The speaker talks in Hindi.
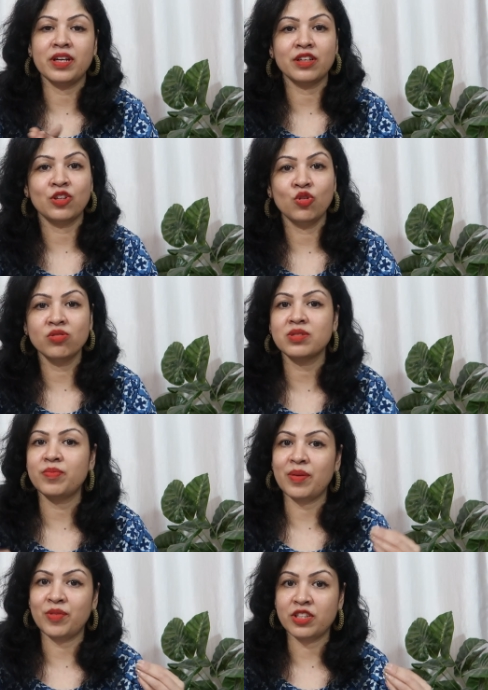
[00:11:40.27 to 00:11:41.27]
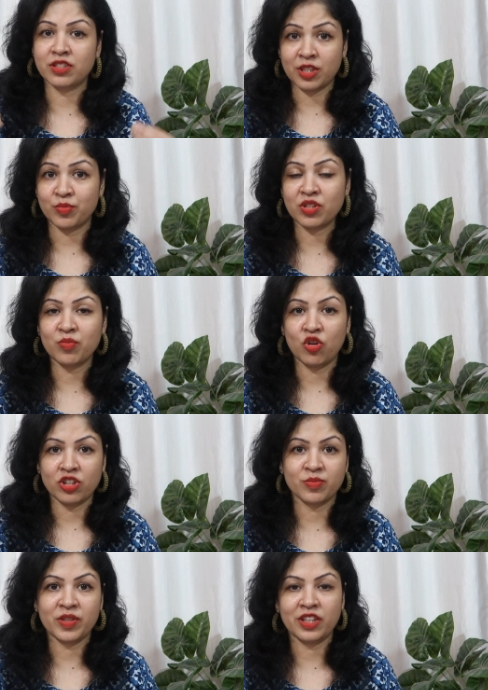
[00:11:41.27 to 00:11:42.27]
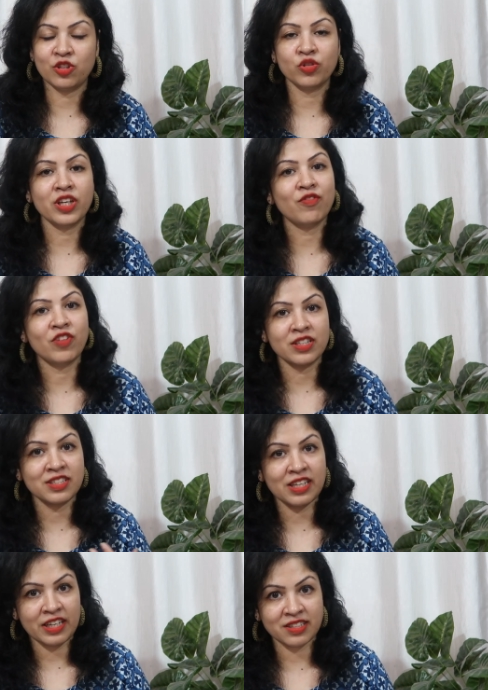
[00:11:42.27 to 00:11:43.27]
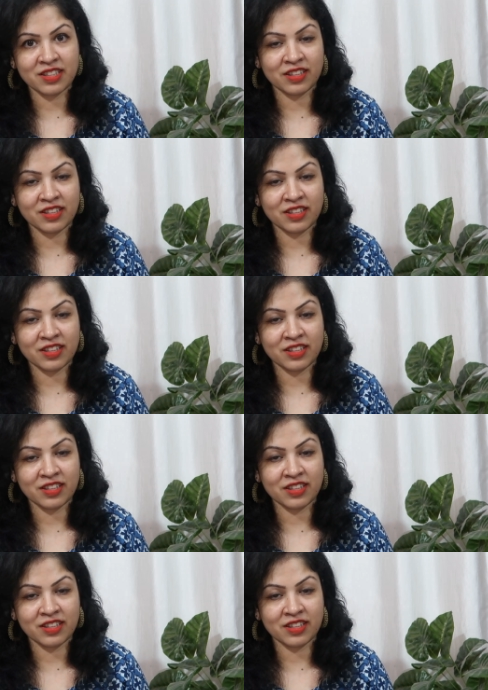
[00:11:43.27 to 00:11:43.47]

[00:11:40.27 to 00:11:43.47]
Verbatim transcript: प्रोडक्ट कोड्स मैं अपने डिस्क्रिप्शन बॉक्स में दे दूँगी आप वहाँ से ले